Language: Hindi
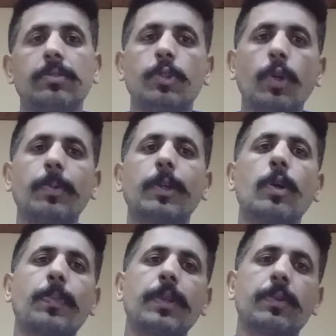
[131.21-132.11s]
जो भी
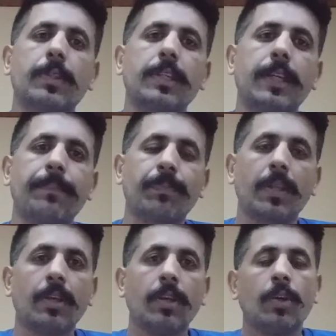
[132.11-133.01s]
कंपनी होती हैं
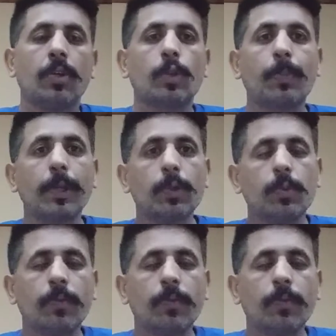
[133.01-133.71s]
तो फिर